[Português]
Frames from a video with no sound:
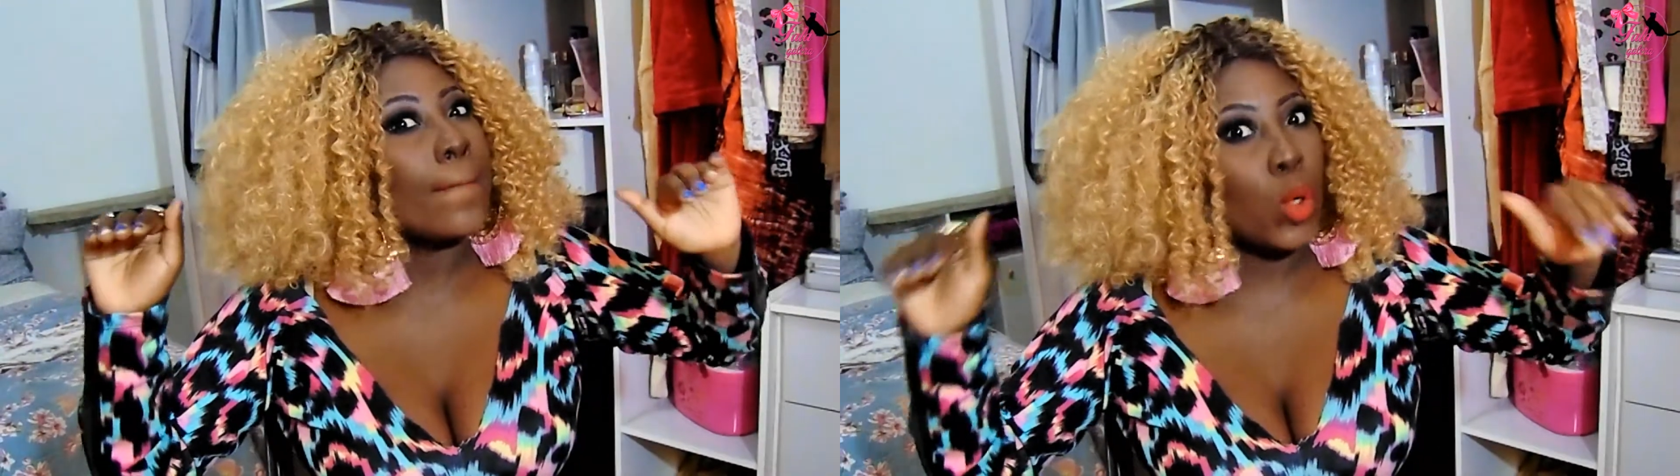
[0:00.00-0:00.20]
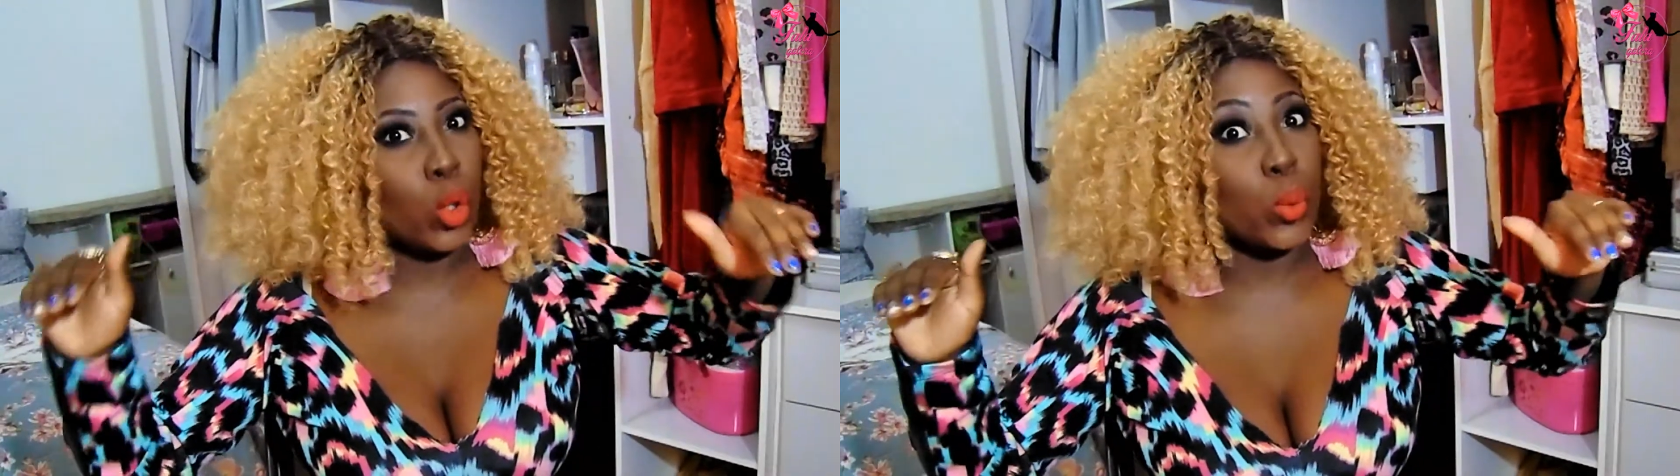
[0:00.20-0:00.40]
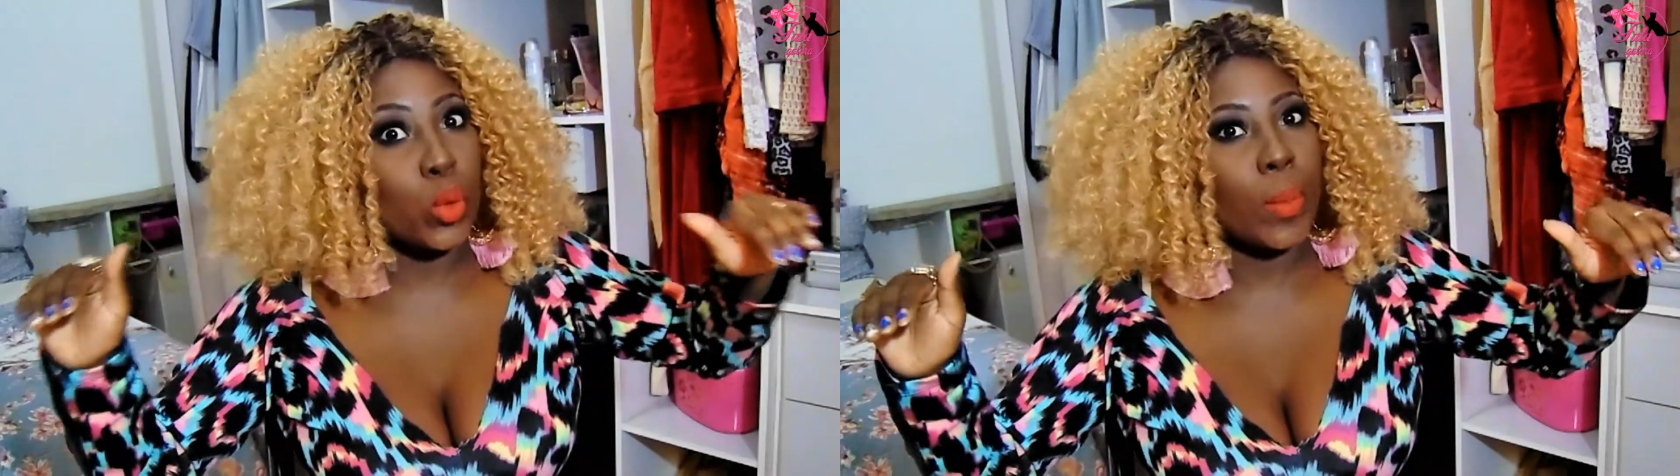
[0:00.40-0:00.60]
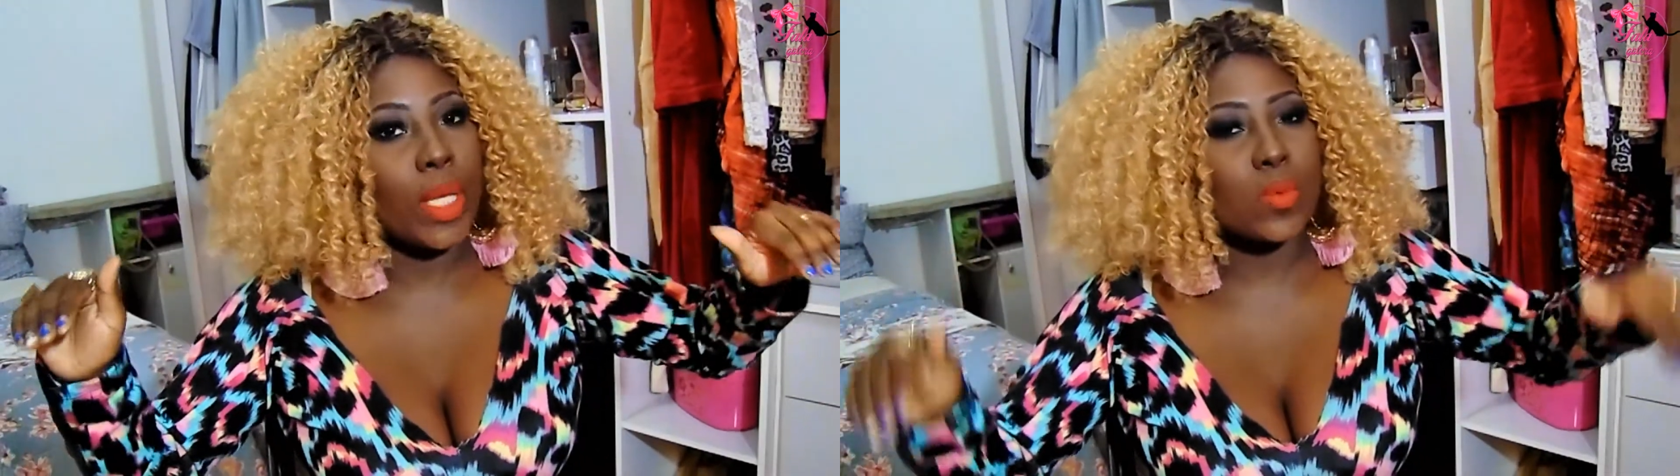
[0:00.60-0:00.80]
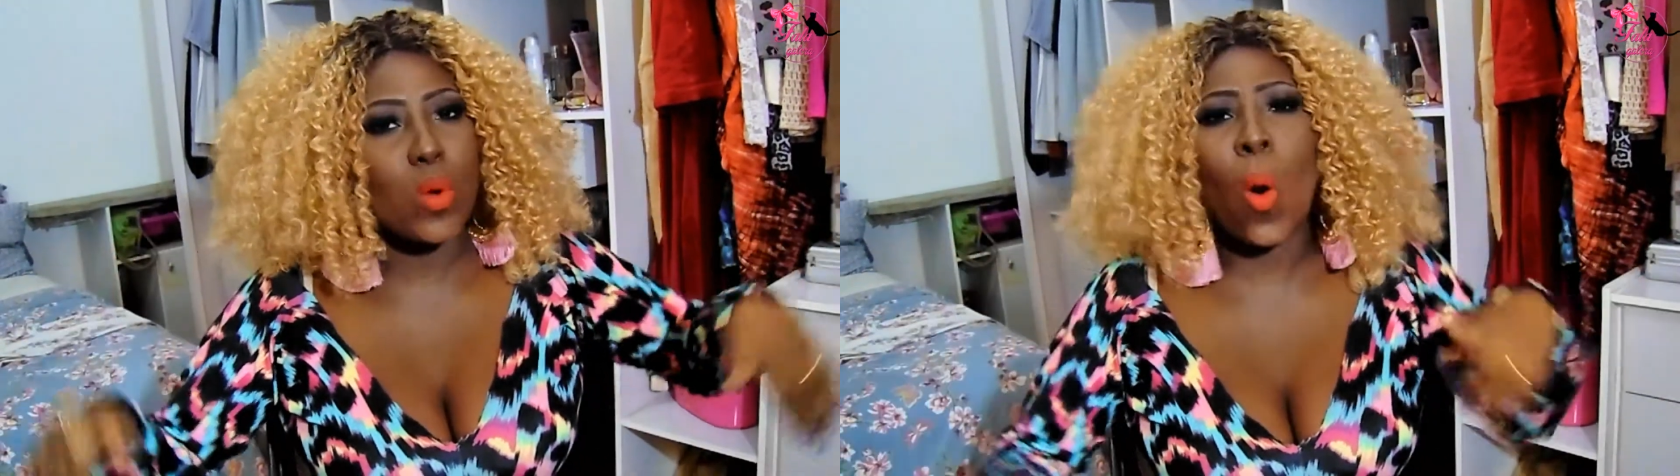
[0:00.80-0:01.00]
muito, muito
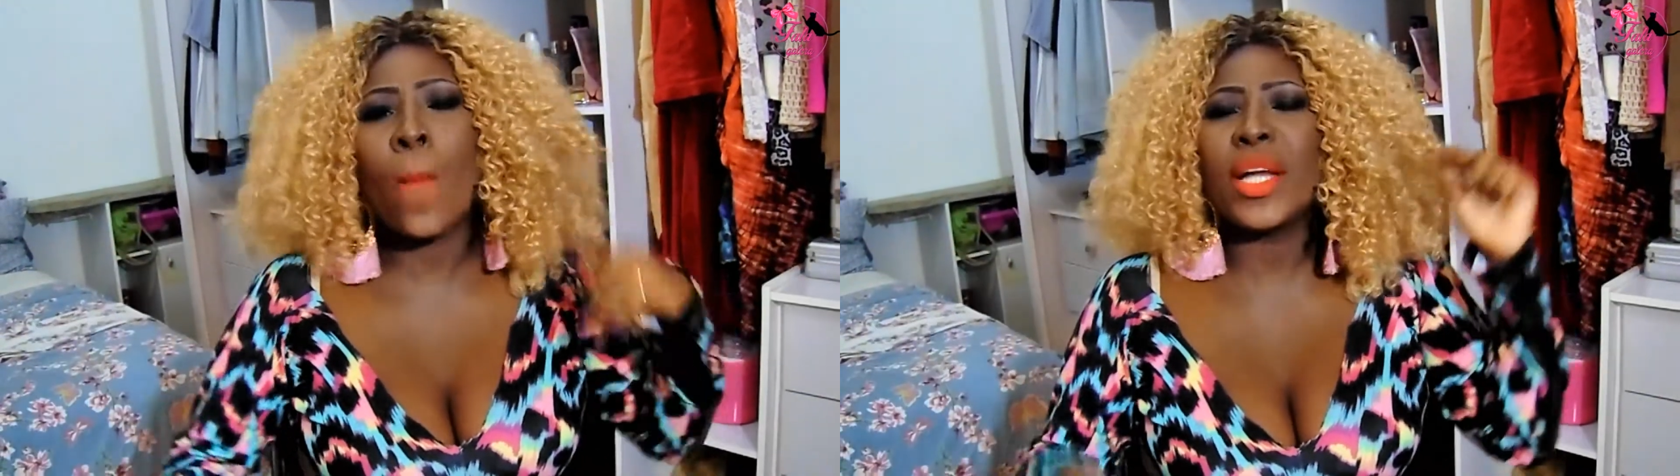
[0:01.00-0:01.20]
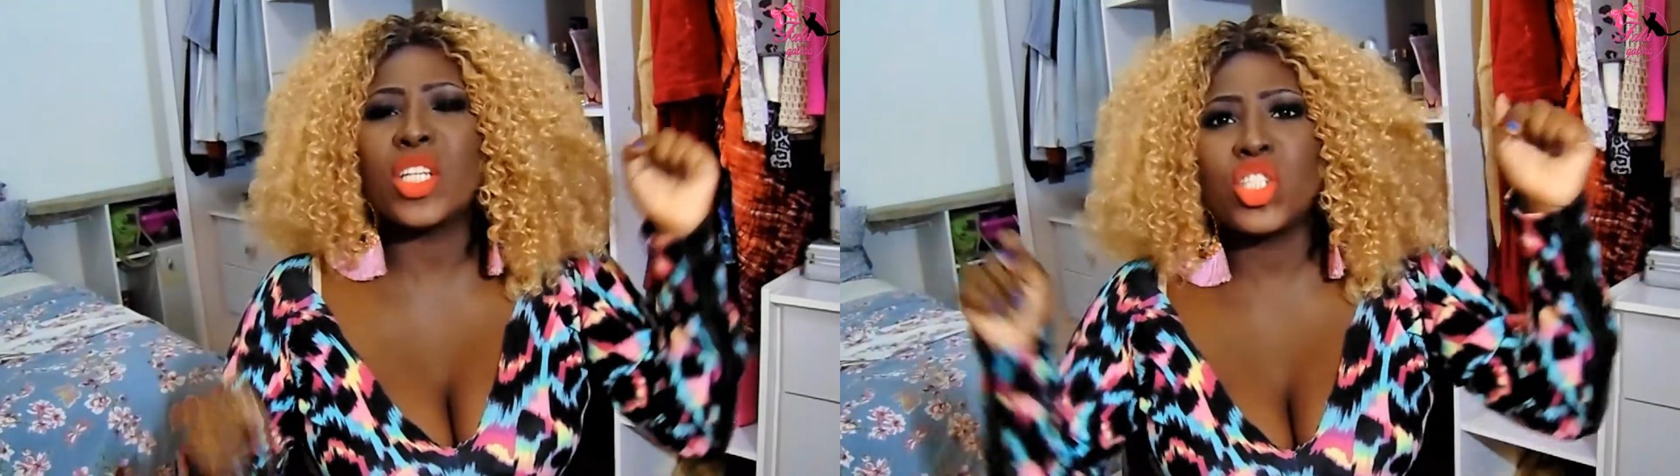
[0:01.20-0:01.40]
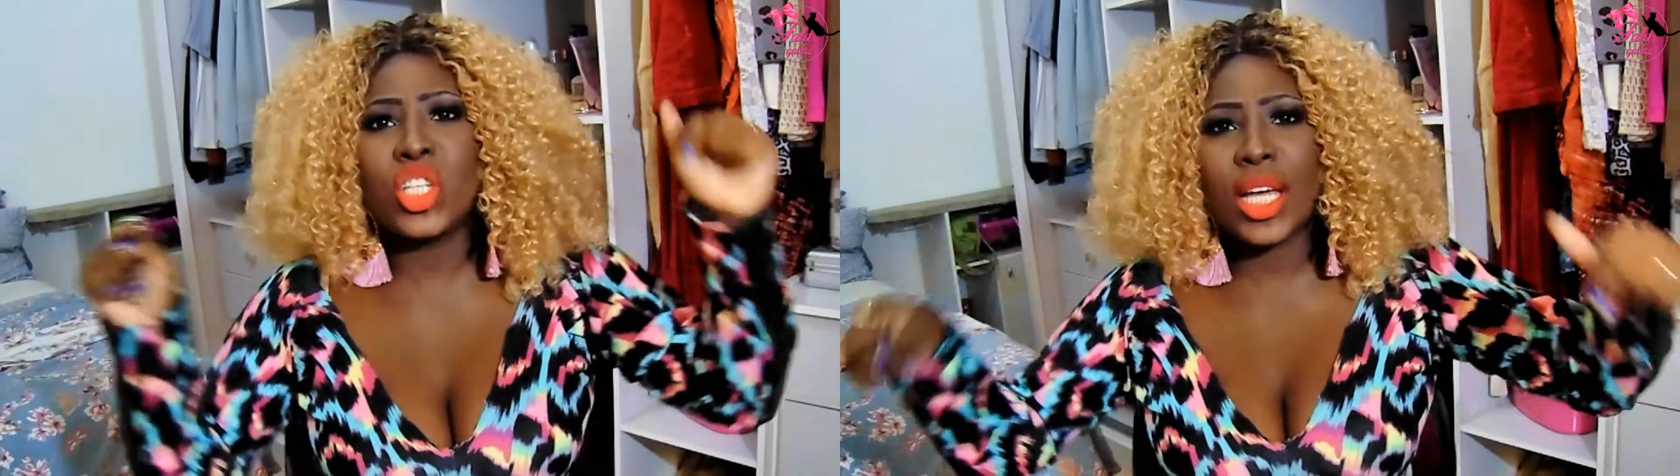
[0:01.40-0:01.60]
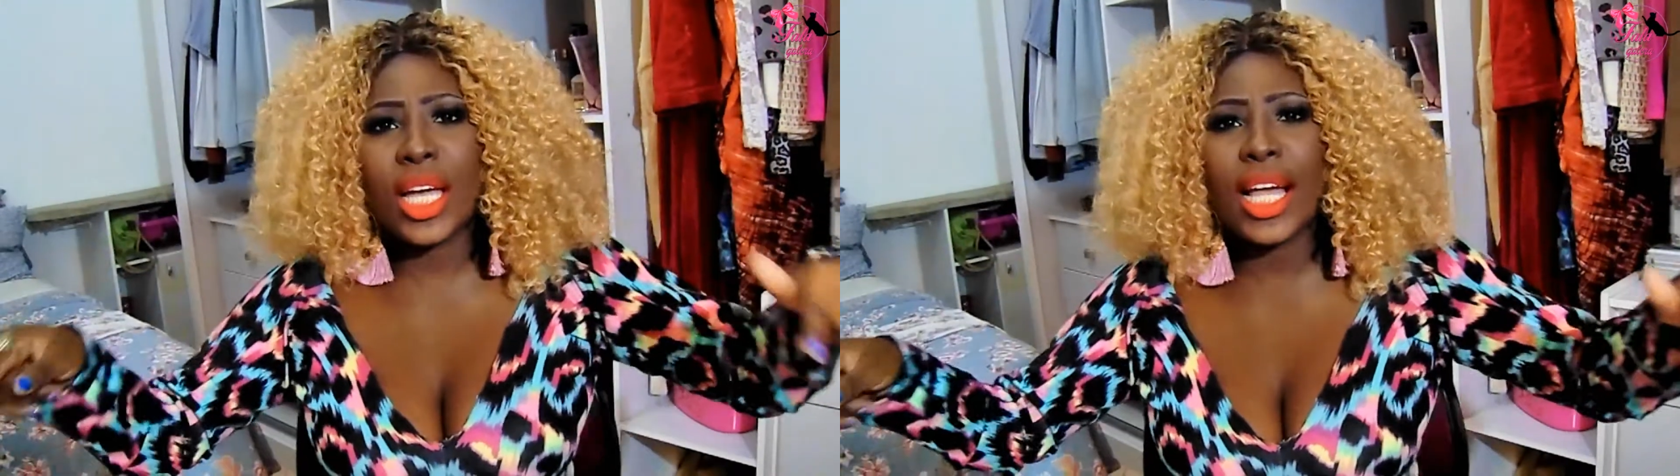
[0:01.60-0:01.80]
mesmo, compartilha